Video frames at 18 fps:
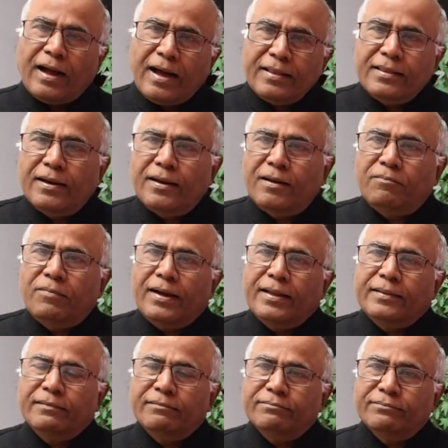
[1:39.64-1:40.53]

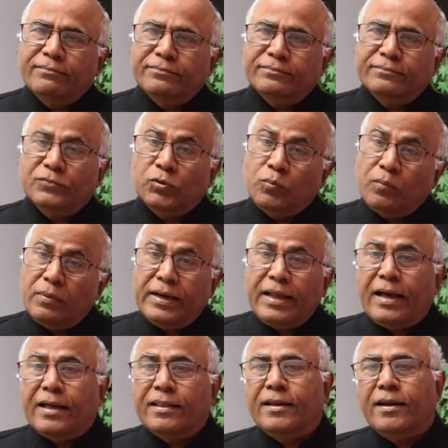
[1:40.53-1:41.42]
ఆదిలాబాద్
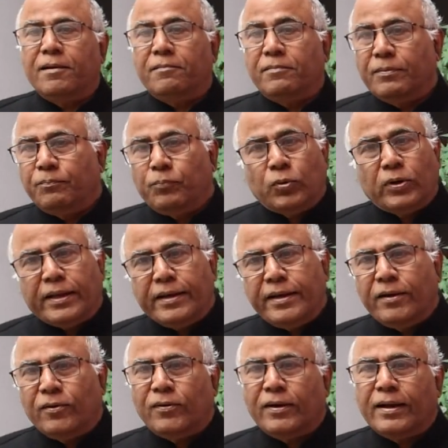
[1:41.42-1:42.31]
ఉమ్మడి ఆదిలాబాద్ ఇప్పుడు
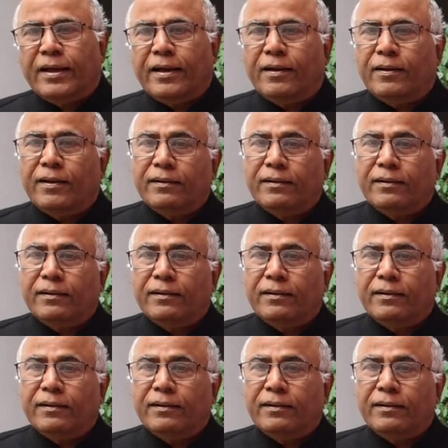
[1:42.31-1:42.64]
అన్నీ కూడా